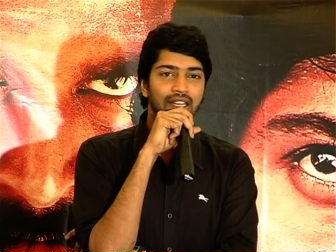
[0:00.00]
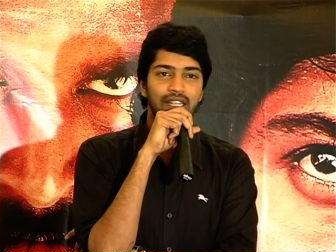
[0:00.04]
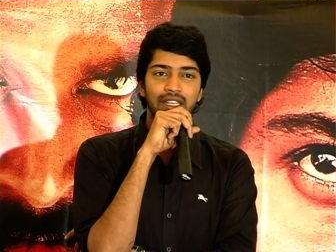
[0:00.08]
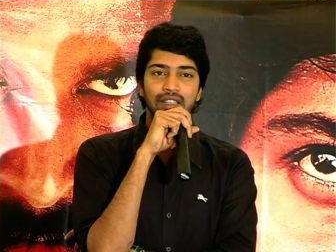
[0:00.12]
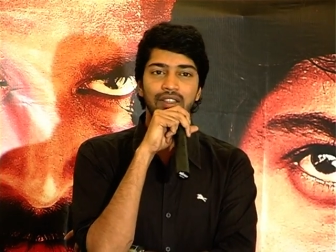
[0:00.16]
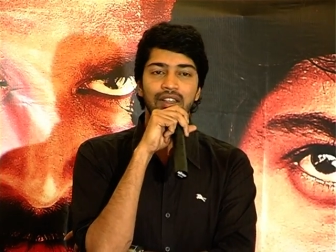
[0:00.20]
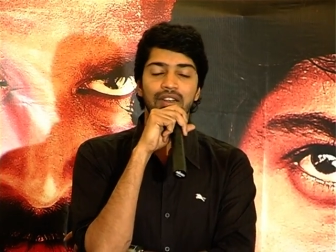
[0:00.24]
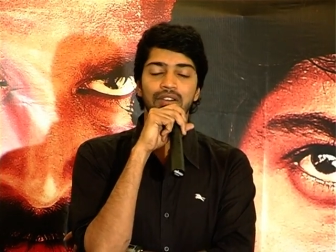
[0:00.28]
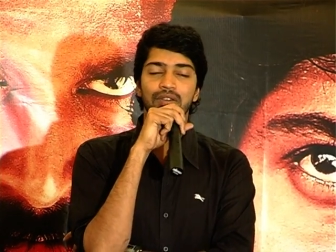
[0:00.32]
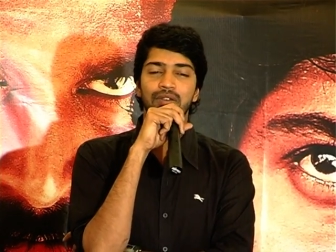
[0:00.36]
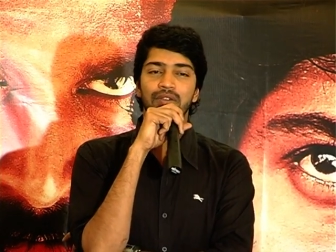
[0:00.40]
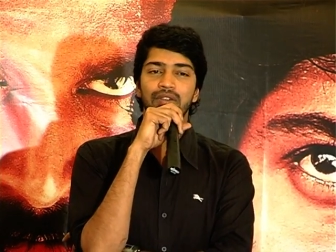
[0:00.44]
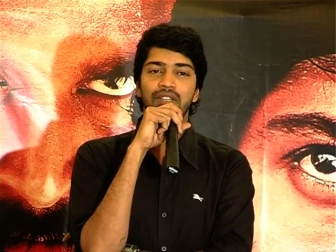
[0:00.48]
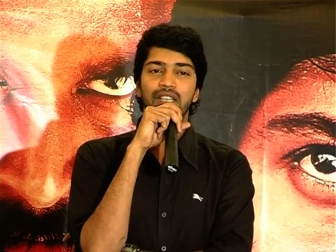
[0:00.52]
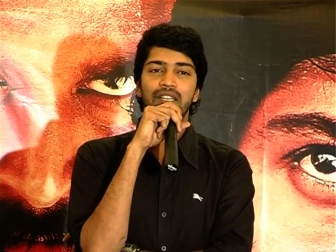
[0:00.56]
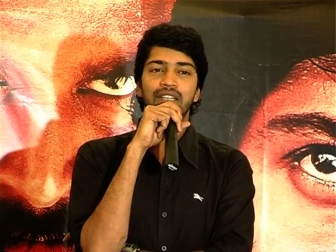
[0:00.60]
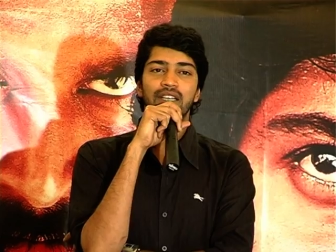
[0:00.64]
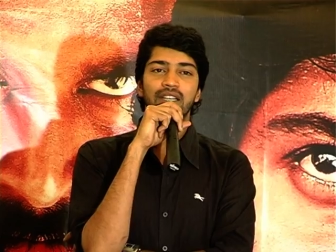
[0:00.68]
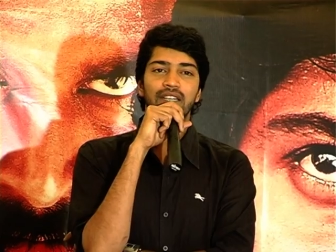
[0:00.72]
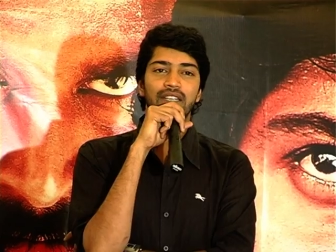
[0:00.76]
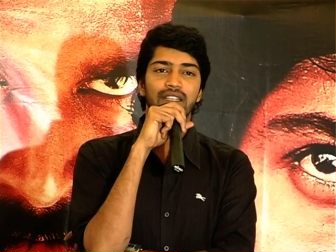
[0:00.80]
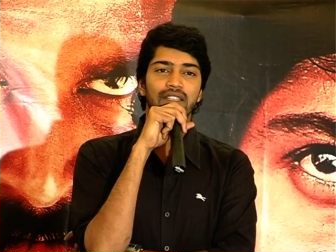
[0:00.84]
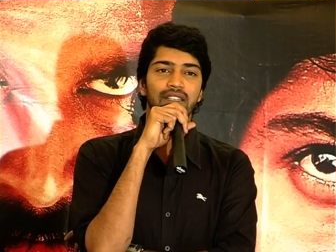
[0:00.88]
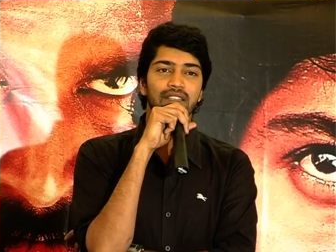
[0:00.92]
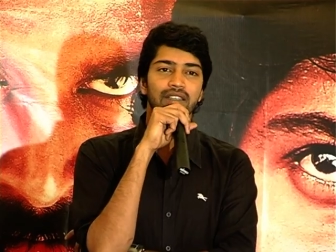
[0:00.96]
లేదు అనుకుంటానికి
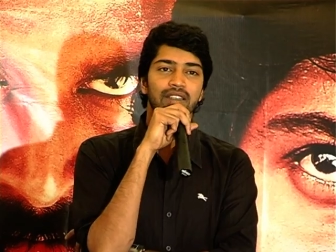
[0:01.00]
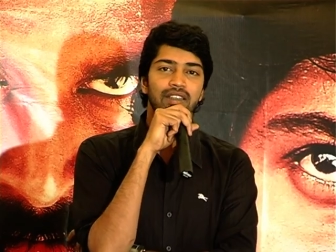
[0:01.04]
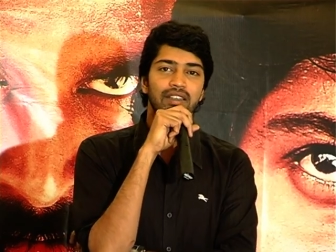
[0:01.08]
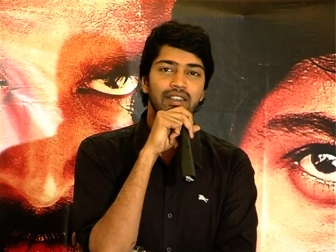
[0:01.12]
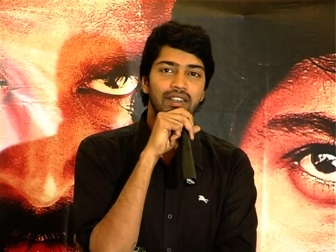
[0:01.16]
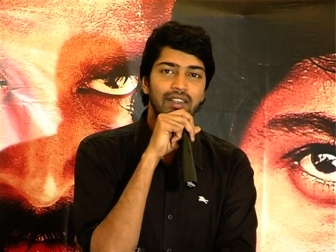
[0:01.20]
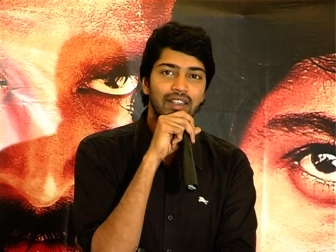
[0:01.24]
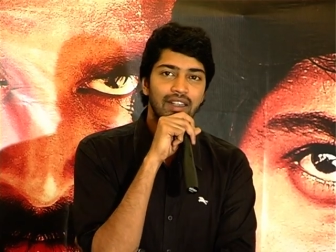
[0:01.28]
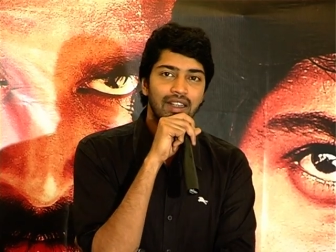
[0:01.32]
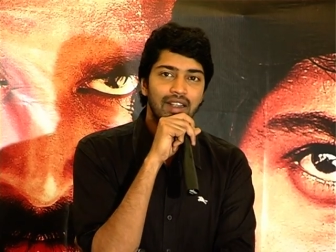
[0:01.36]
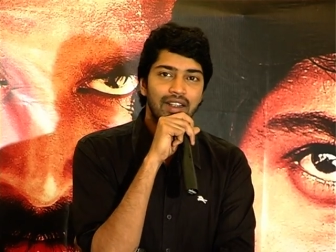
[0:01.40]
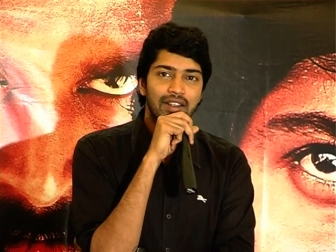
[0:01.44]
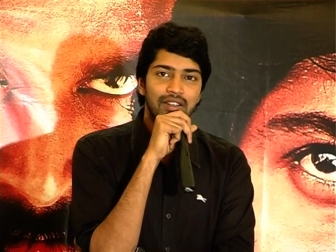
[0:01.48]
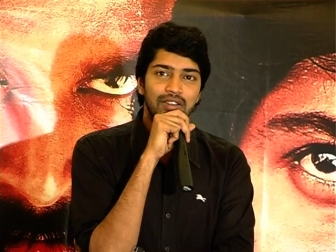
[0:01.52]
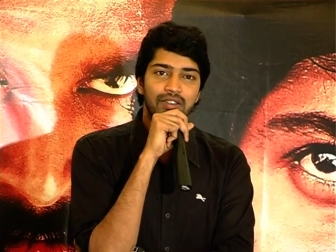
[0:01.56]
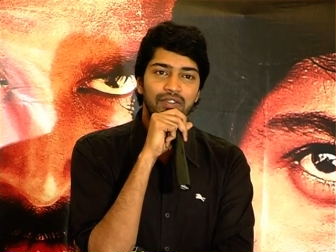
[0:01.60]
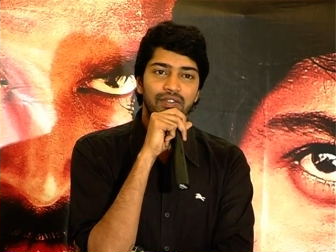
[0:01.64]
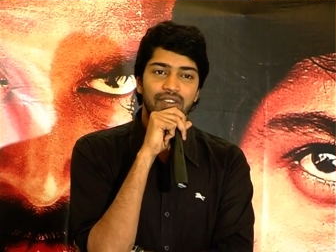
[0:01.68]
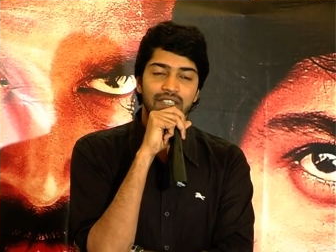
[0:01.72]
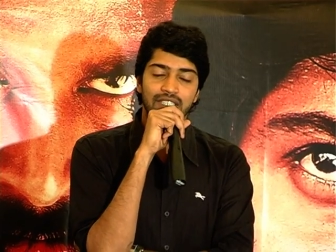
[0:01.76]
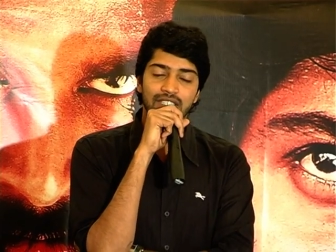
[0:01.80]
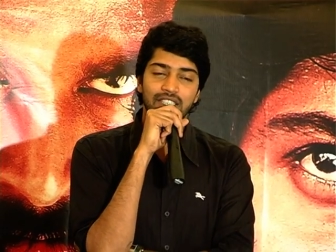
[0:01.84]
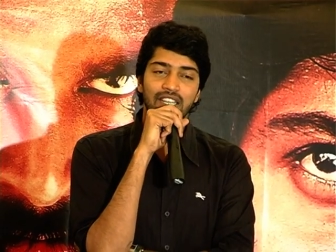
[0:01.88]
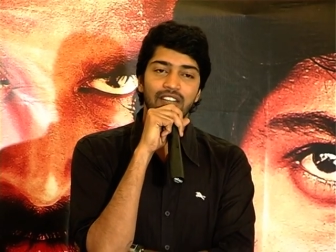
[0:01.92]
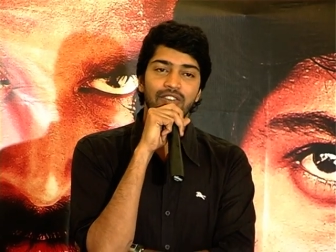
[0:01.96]
లేదండి
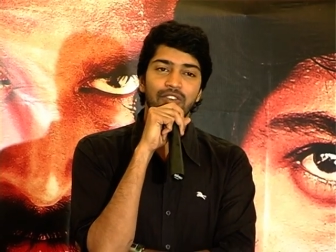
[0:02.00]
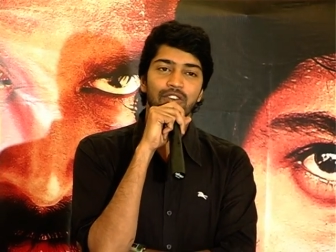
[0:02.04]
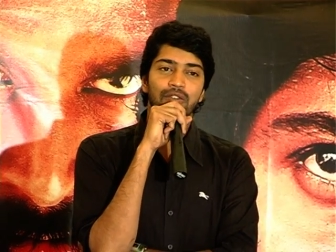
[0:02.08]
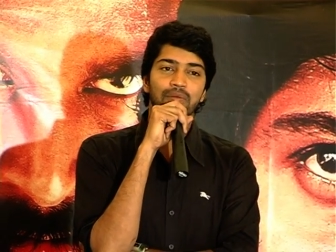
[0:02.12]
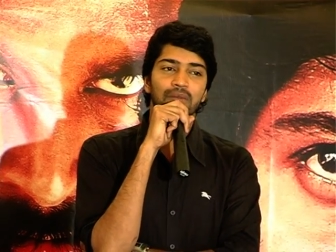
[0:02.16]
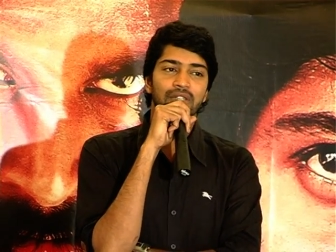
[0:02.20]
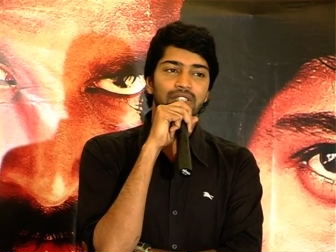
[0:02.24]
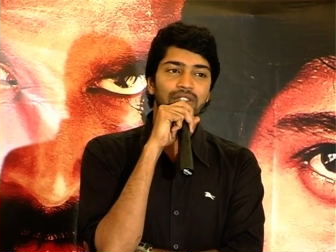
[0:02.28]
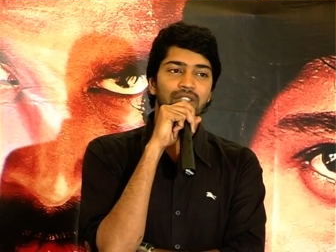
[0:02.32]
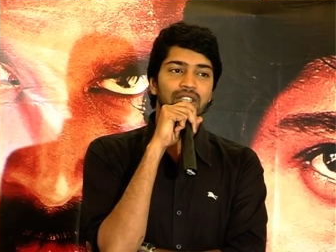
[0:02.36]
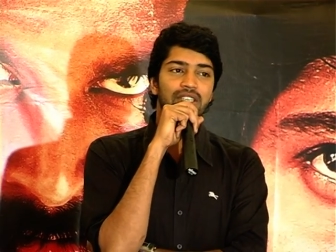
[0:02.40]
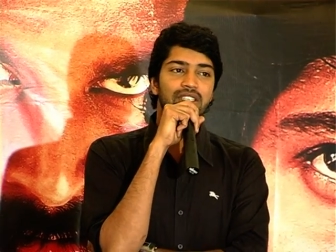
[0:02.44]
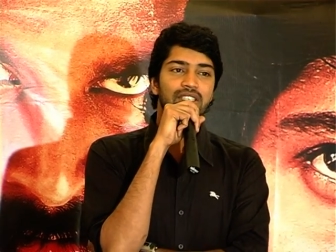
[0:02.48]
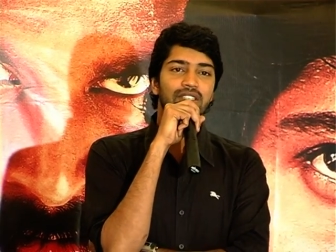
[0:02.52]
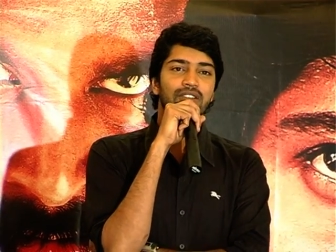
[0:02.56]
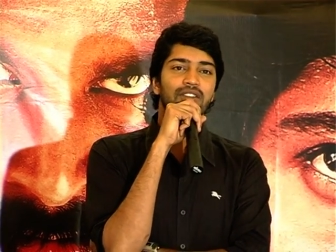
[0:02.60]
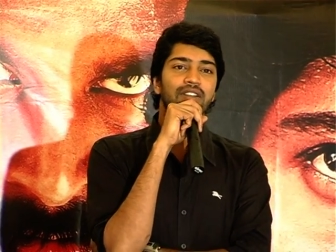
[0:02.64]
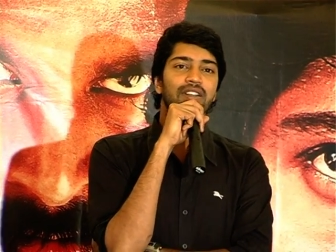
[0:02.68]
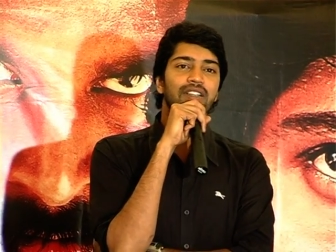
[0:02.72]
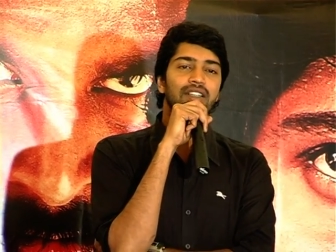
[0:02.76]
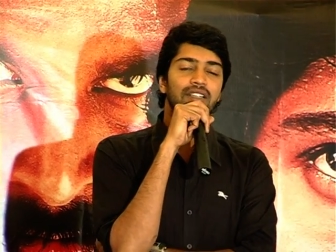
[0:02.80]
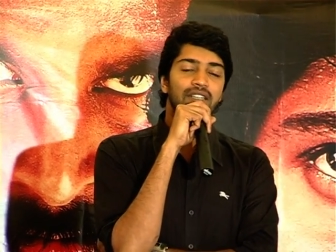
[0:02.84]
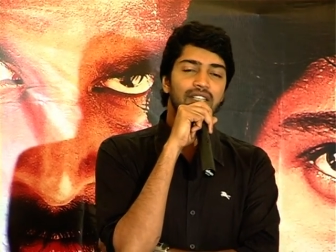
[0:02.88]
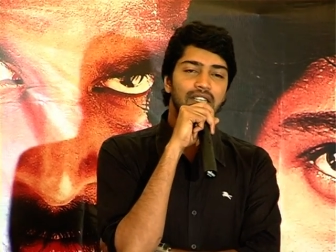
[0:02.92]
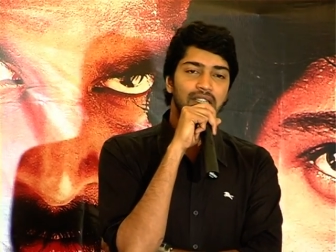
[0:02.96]
ఫస్ట్ హాఫ్లో మొత్తం
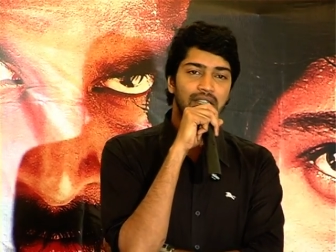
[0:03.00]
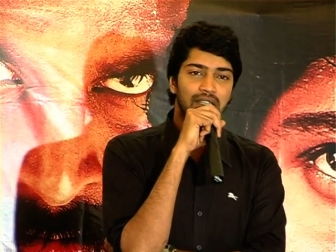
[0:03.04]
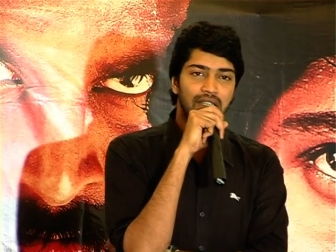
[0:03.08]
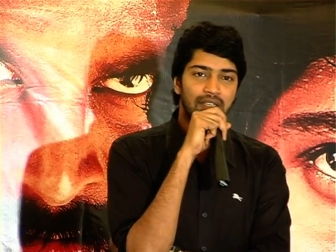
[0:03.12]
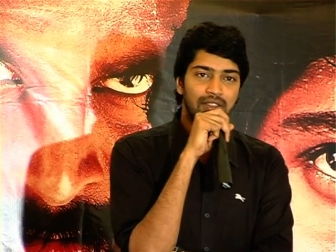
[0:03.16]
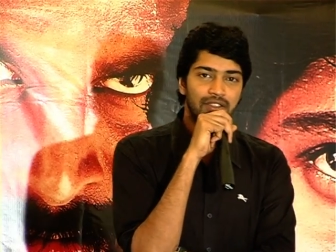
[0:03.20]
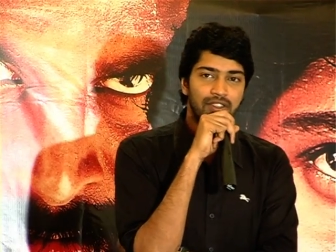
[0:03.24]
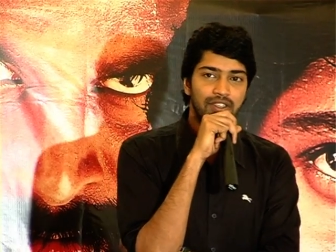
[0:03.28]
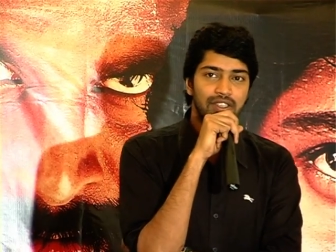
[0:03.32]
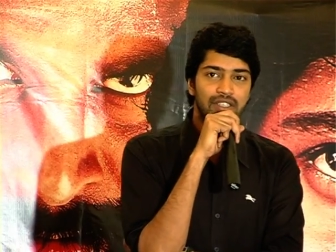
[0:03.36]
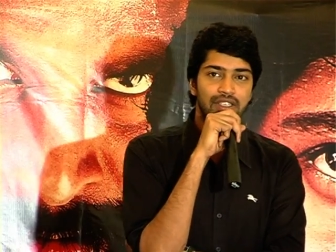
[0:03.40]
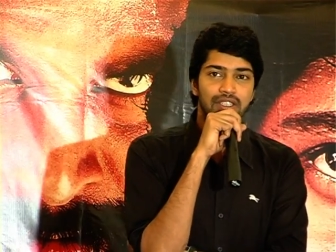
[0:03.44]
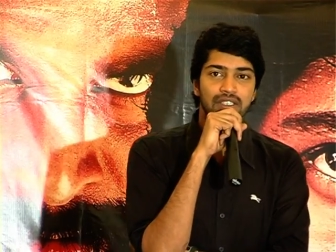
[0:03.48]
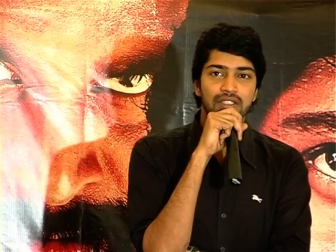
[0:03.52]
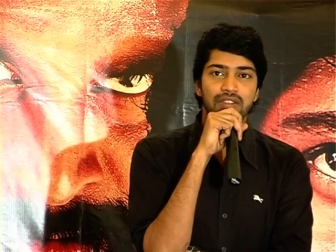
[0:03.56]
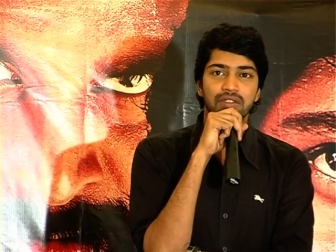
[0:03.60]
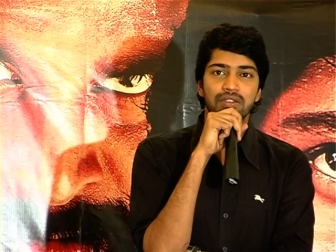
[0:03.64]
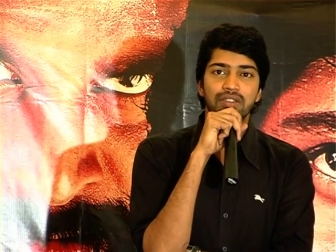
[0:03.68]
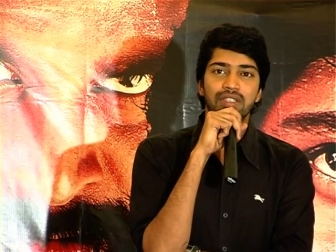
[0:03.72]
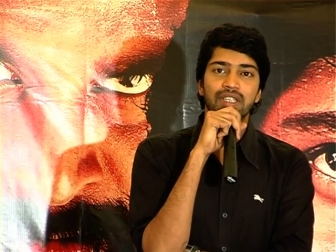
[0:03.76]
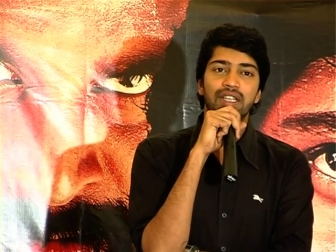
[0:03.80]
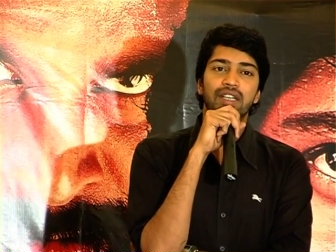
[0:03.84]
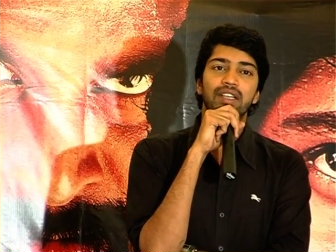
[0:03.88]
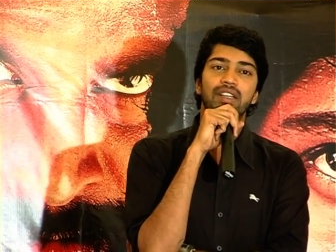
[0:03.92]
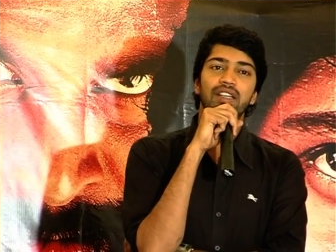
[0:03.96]
ఎక్స్ట్రాడరీగా ఎంజాయ్ చేస్తూ
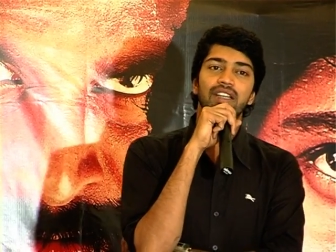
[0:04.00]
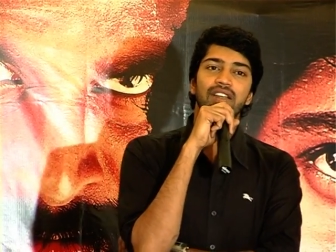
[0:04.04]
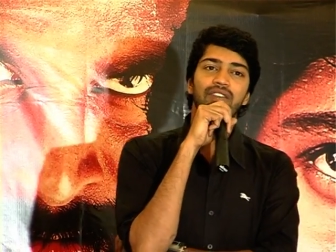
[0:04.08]
సెకండ్